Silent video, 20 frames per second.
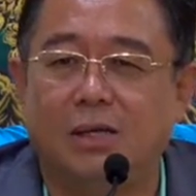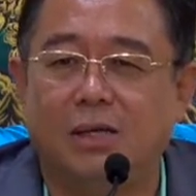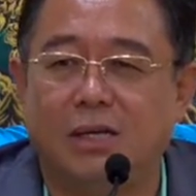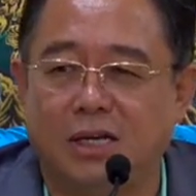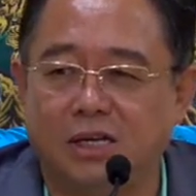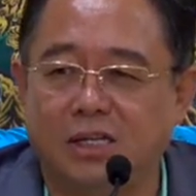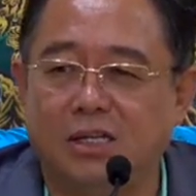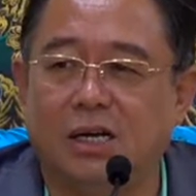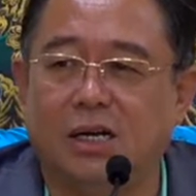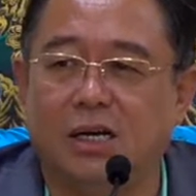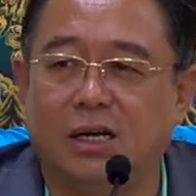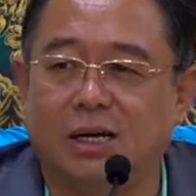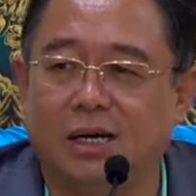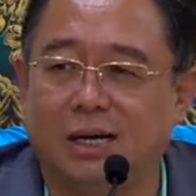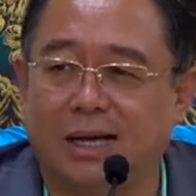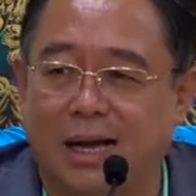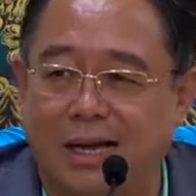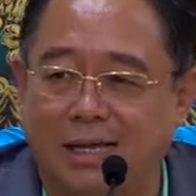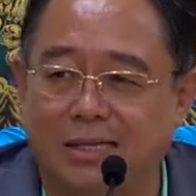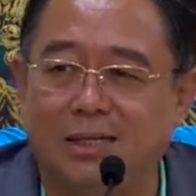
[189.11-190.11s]
跟着
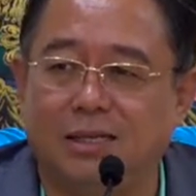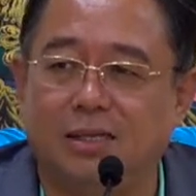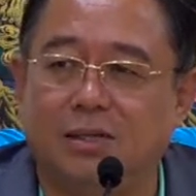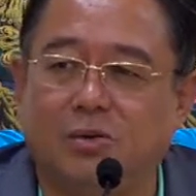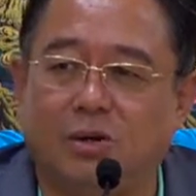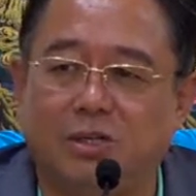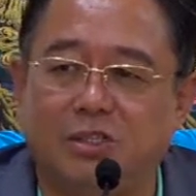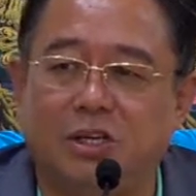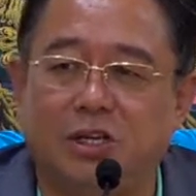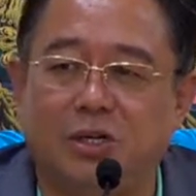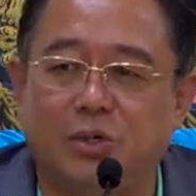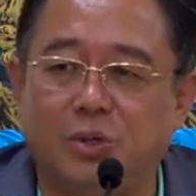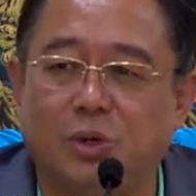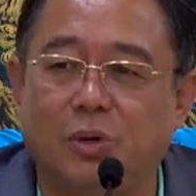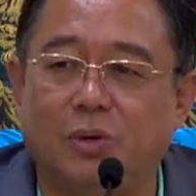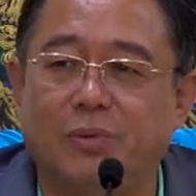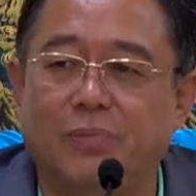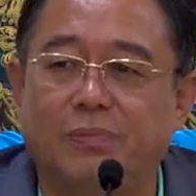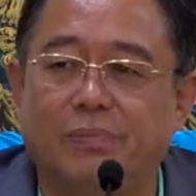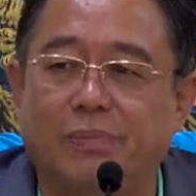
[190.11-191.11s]
赶紧的往前
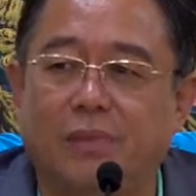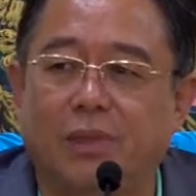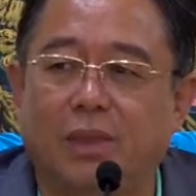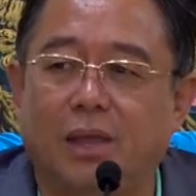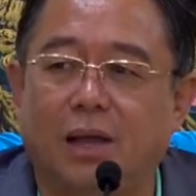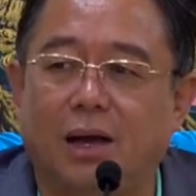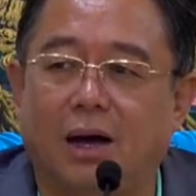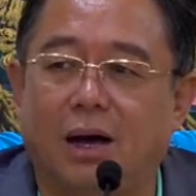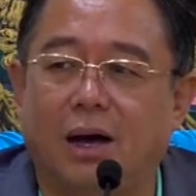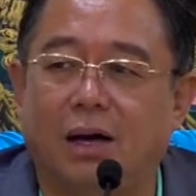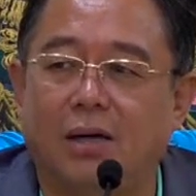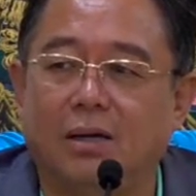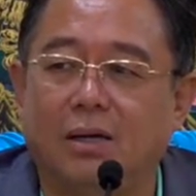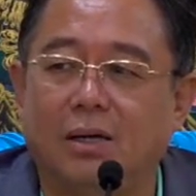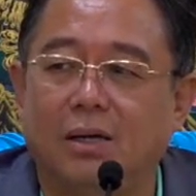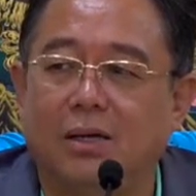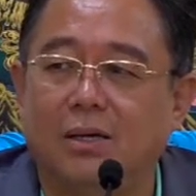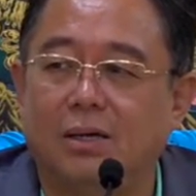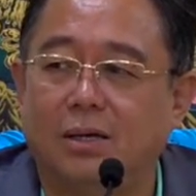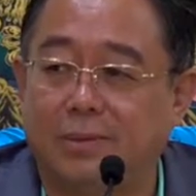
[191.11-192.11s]
冲，啊，
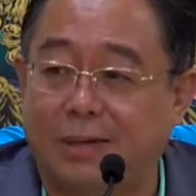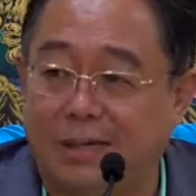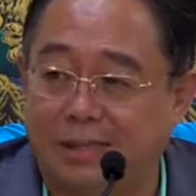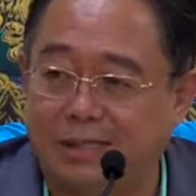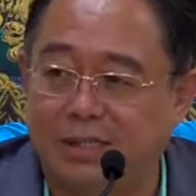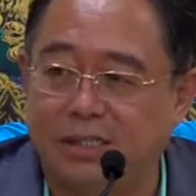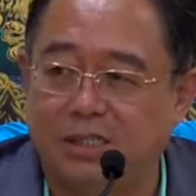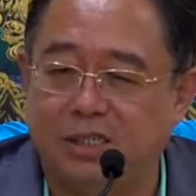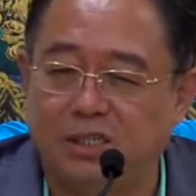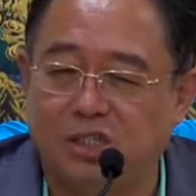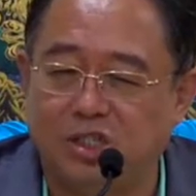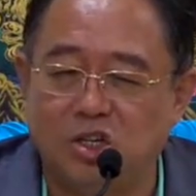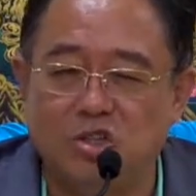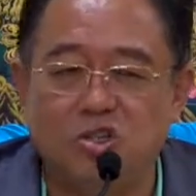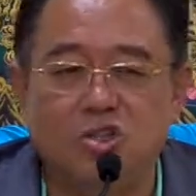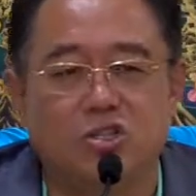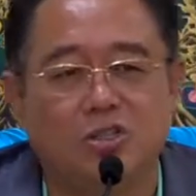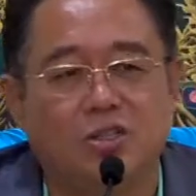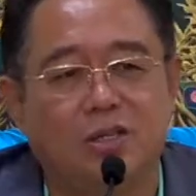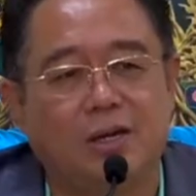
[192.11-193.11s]
要把自己真
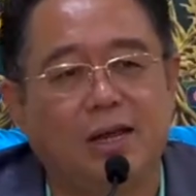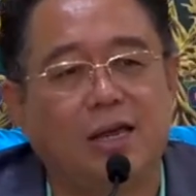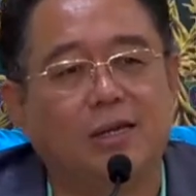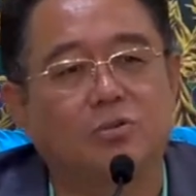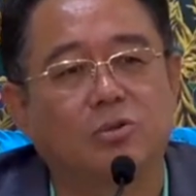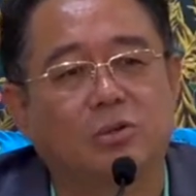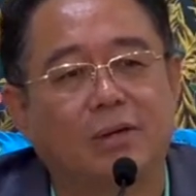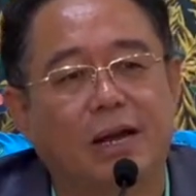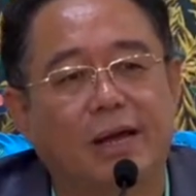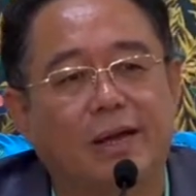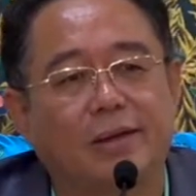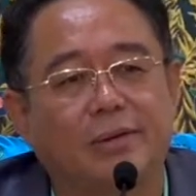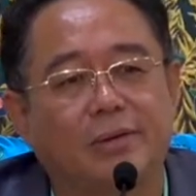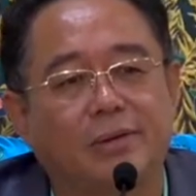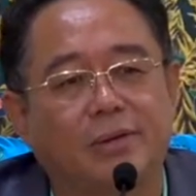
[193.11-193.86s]
实的练出来，